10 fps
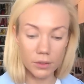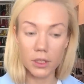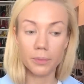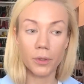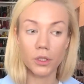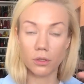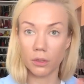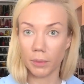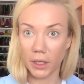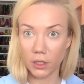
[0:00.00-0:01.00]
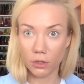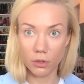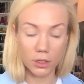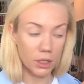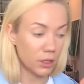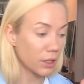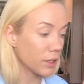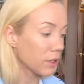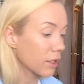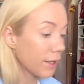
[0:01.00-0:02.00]
Вы используете баночку от
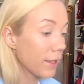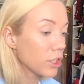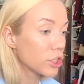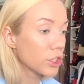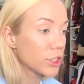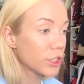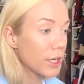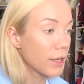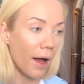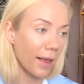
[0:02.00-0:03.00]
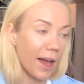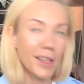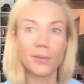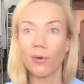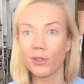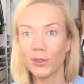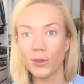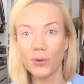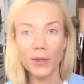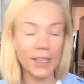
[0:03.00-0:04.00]
конкрита, конечно же, а я
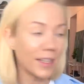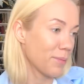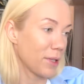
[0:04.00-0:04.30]
использую руки.